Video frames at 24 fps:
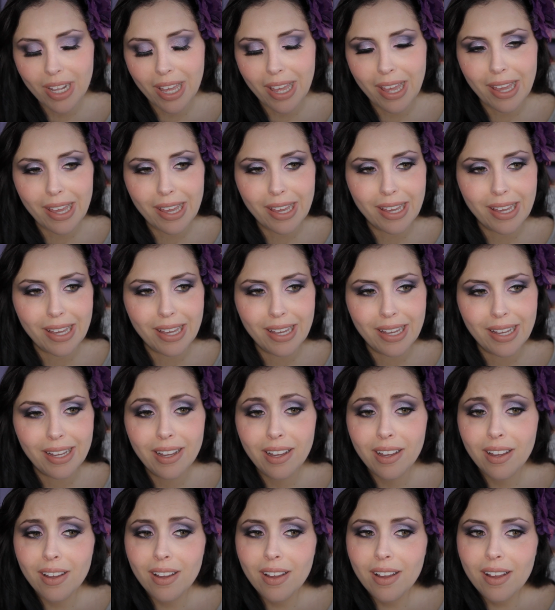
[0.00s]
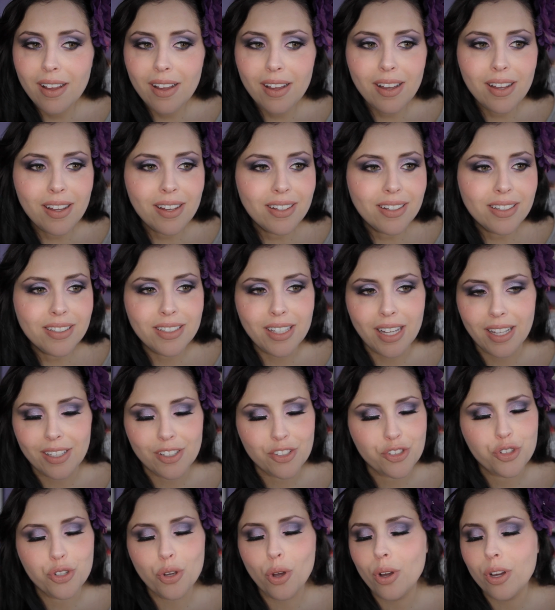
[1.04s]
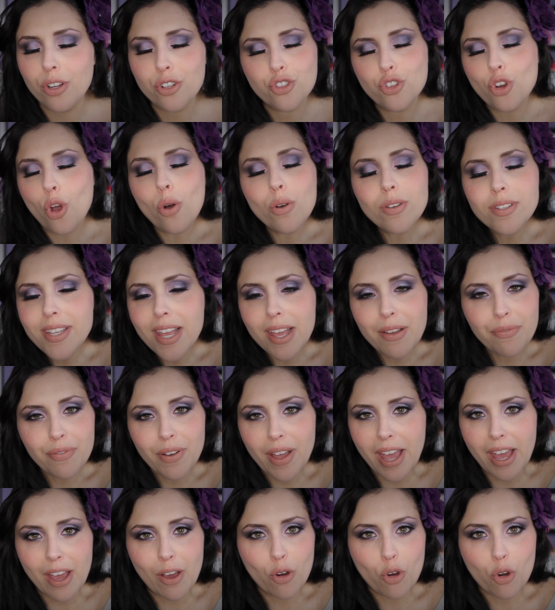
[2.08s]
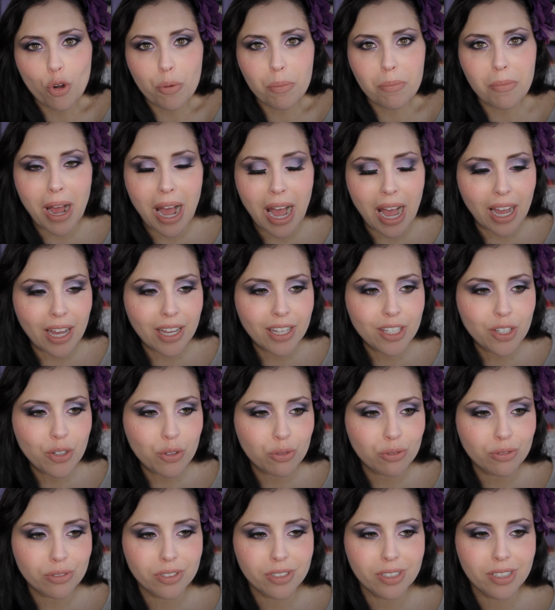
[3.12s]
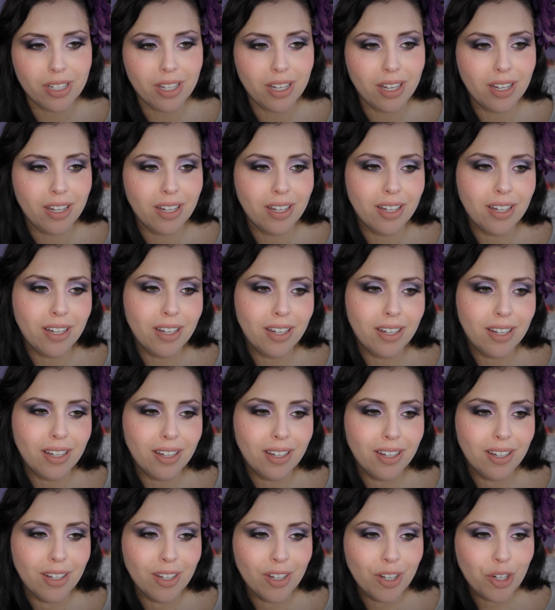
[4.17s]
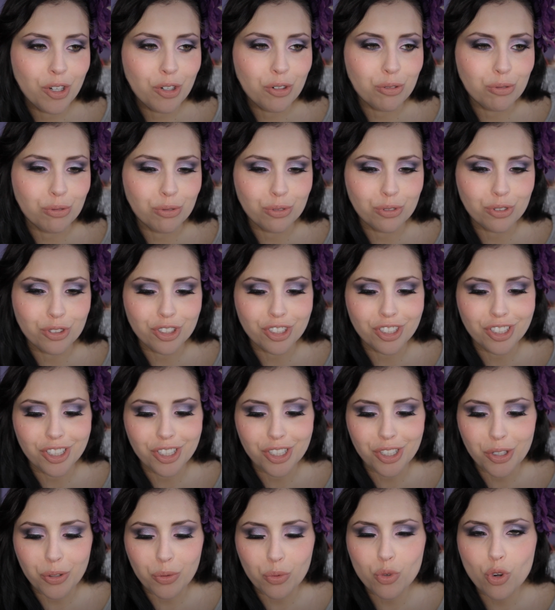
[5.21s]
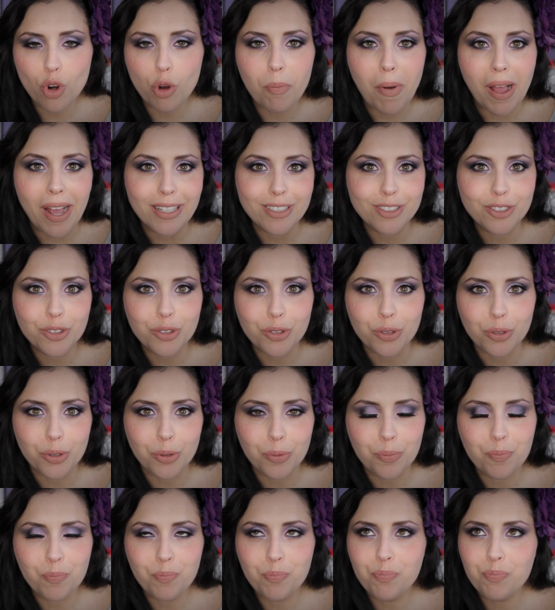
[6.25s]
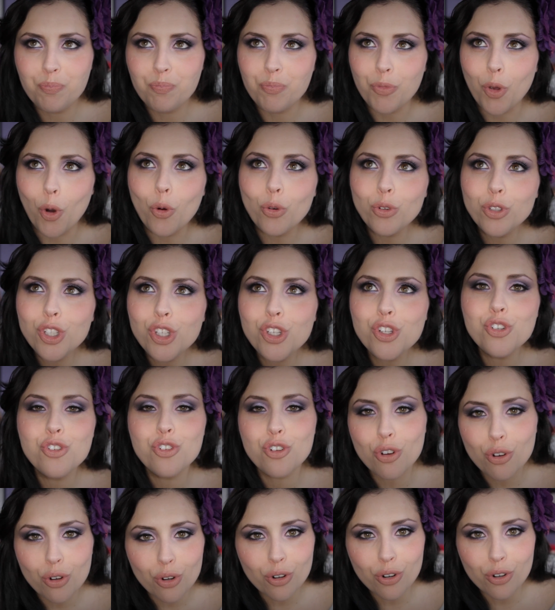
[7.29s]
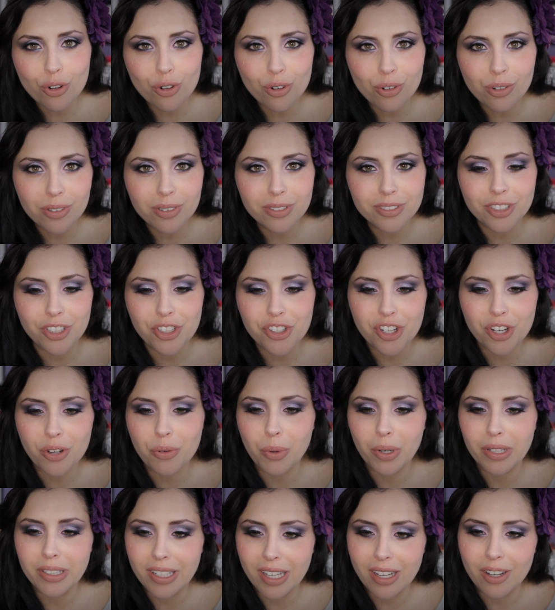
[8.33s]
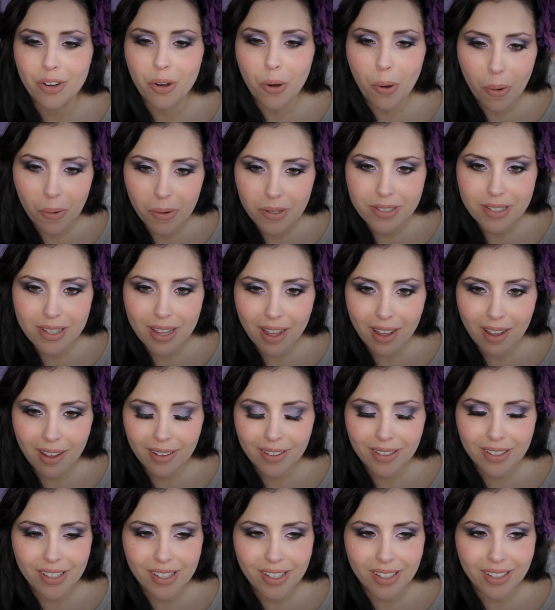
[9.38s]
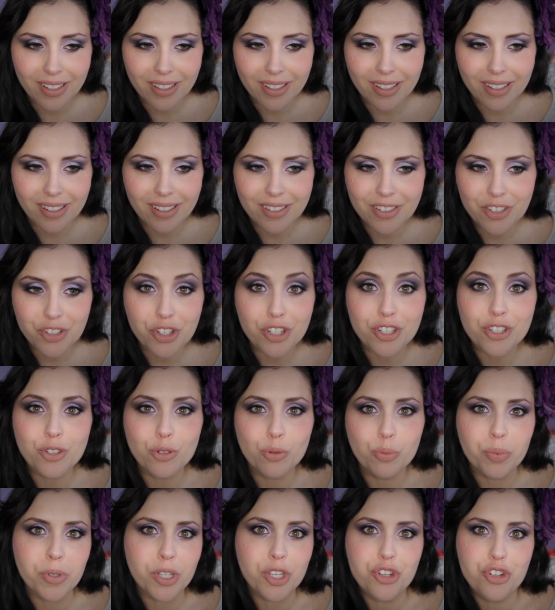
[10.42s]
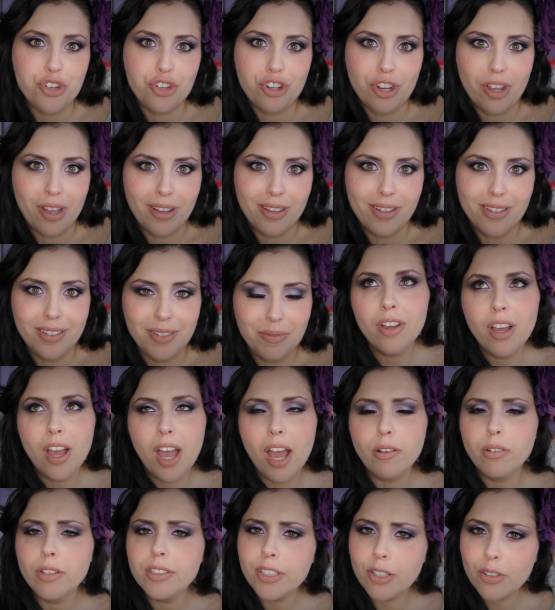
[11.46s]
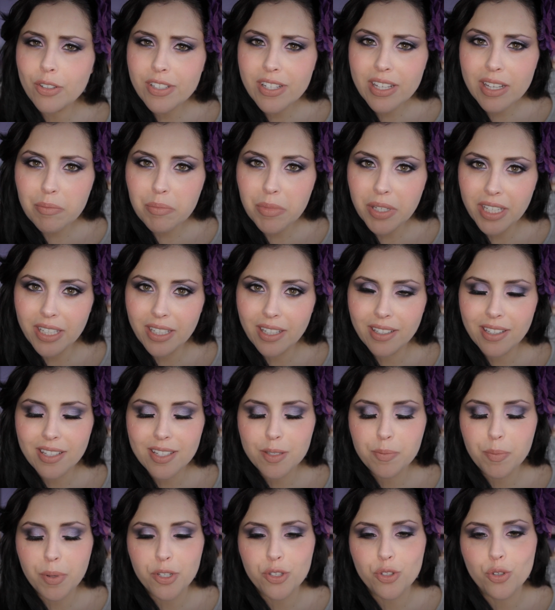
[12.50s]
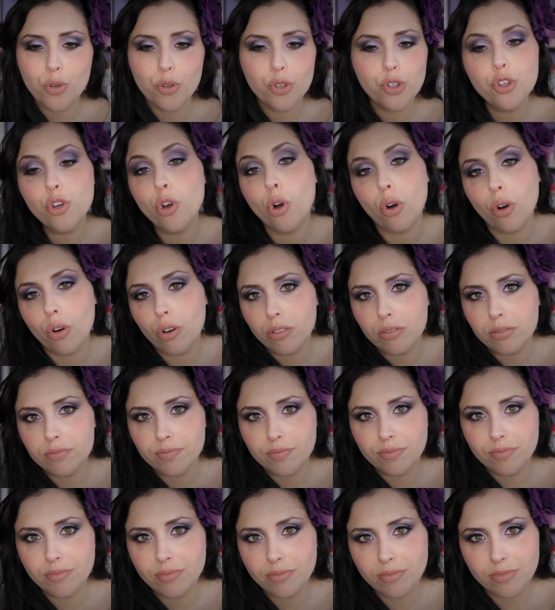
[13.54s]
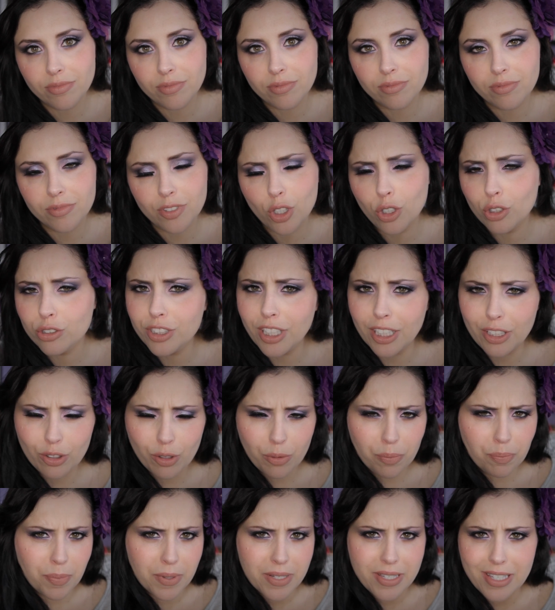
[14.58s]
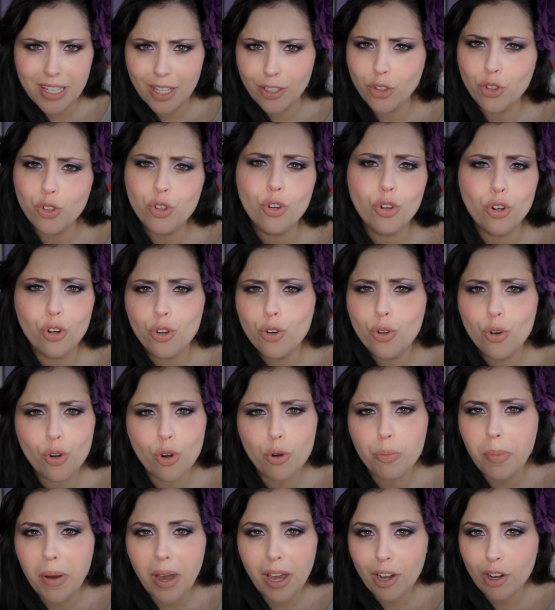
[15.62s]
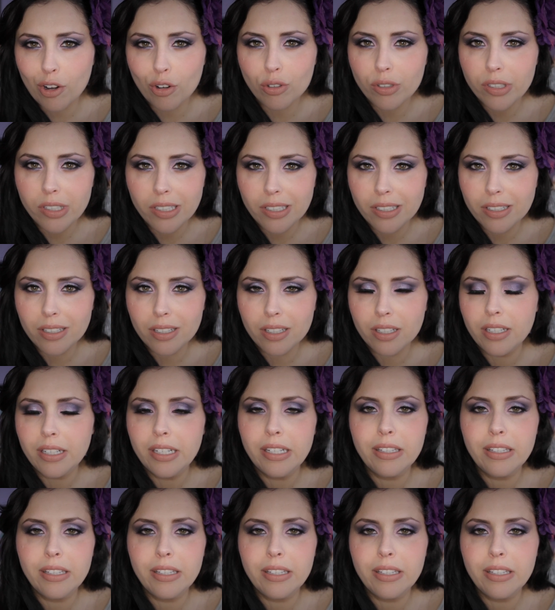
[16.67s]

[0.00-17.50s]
E eh, Joseph è ormai un, eh, un, eh, un ometto ogni giorno dice qualche cosa che, che, ci stupisce. È un'altra cosa che mi chiedete spesso, io mm, l'ho detto in passato, io loro parlo in, in